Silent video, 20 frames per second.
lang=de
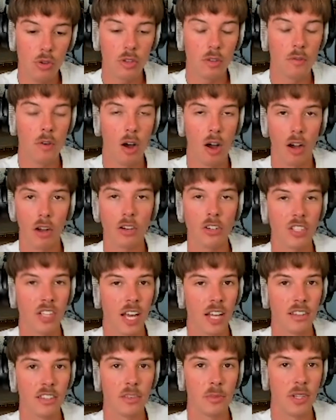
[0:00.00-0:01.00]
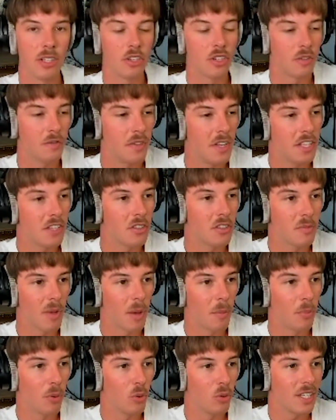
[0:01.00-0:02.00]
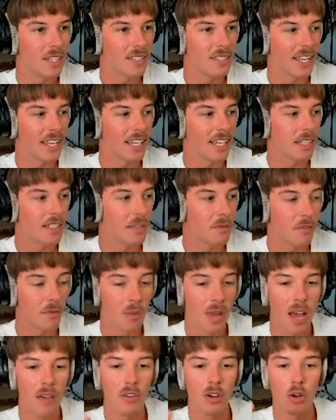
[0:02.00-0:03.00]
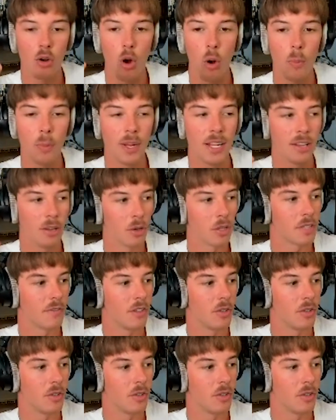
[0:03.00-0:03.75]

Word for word: Leute, die Angst haben, um in der Schweiz aus einem Brunnen zu trinken, sind für mich einfach komplett lost.